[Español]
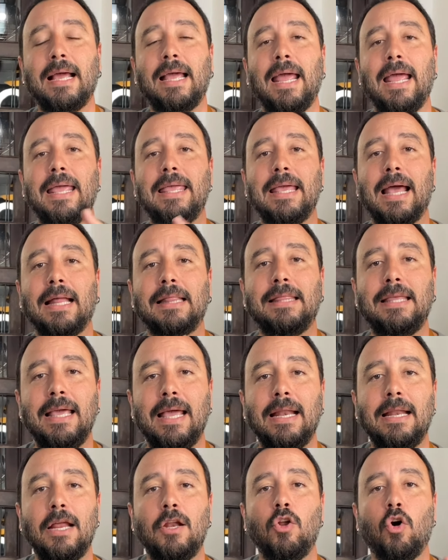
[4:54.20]
que ya
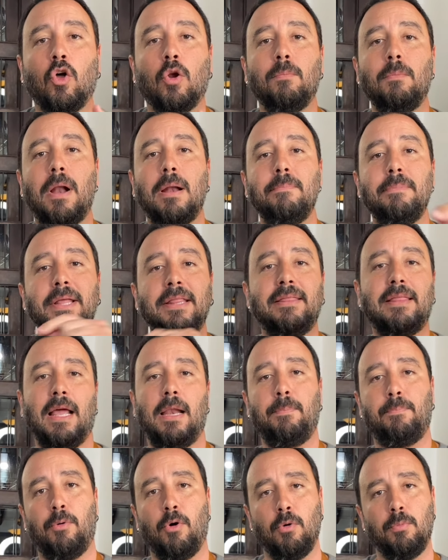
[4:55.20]
tiene normalmente
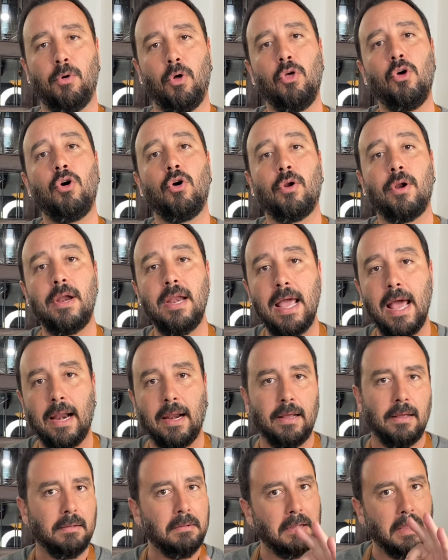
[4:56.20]
el polvo de
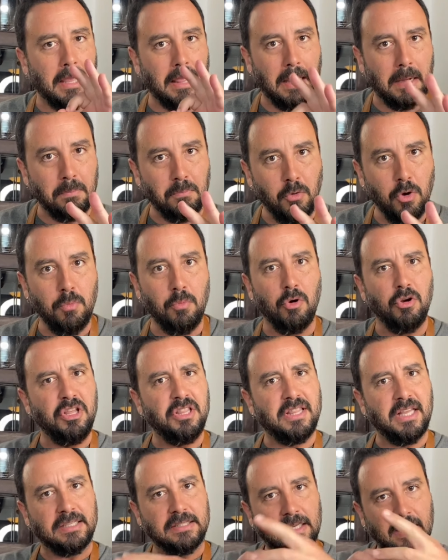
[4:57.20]
hornear. Quedan muy
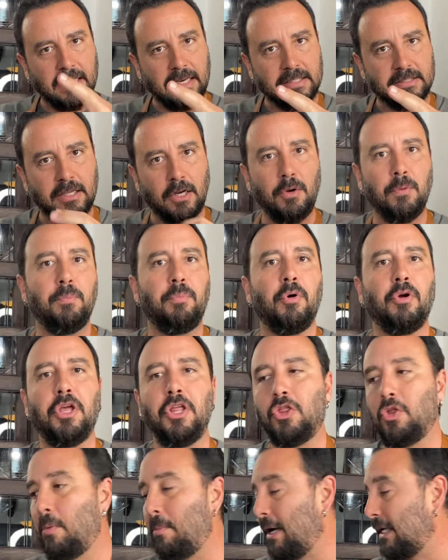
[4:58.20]
bonitas, se crecen un
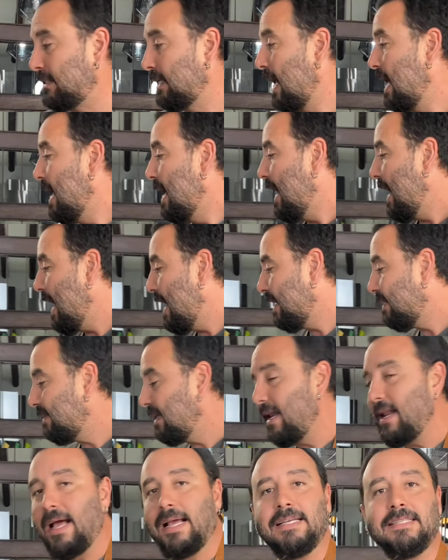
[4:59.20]
poquito más.
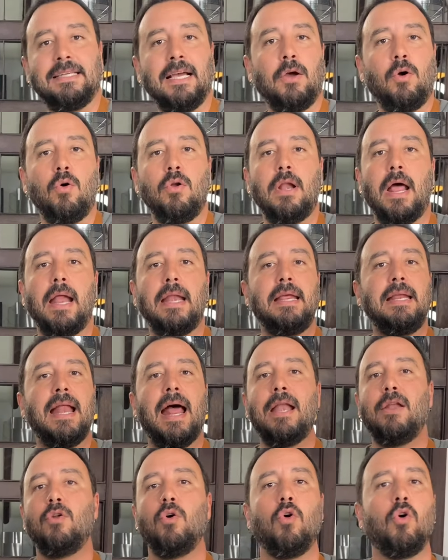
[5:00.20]
Esta las hice con
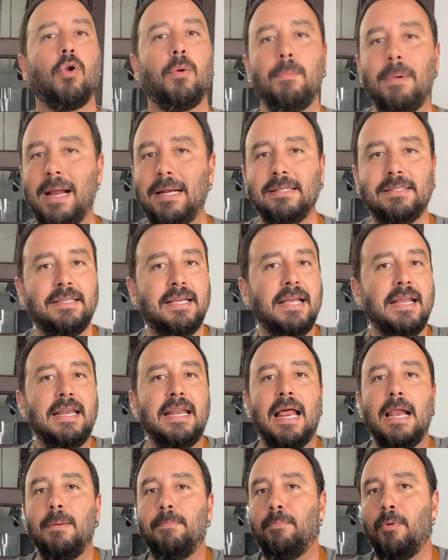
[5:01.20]
harina normal,
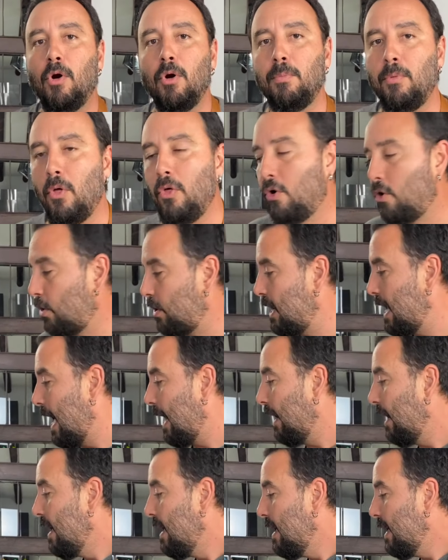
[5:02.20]
sin el polvo de
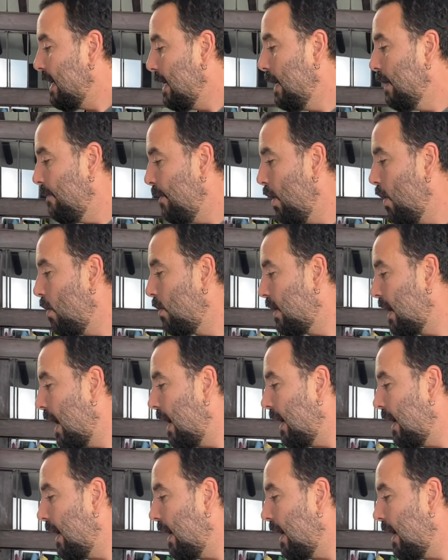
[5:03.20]
hornear y veo que